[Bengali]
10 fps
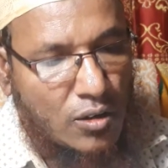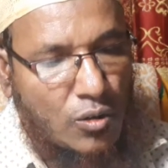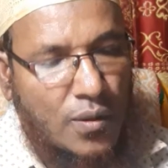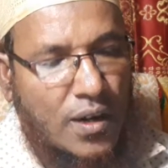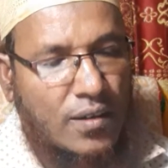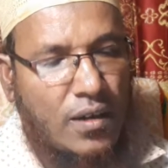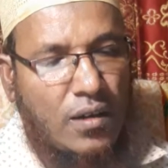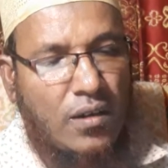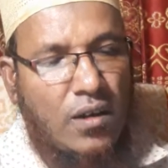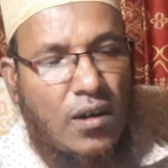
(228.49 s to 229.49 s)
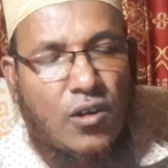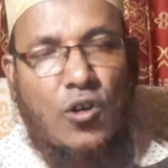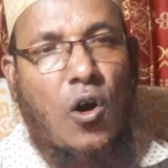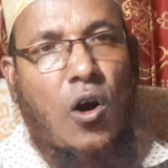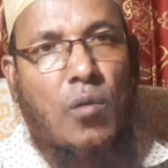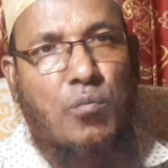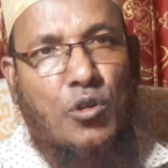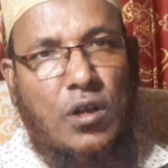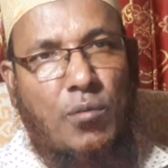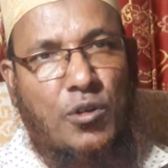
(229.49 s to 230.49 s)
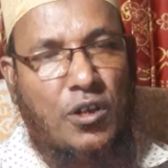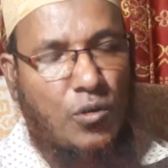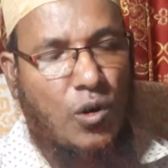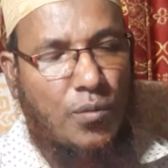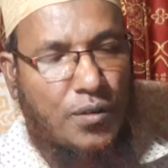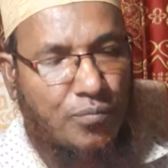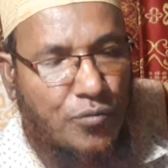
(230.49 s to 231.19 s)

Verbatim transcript: তোমার কাছেই সব প্রত্যাবর্তিত হবে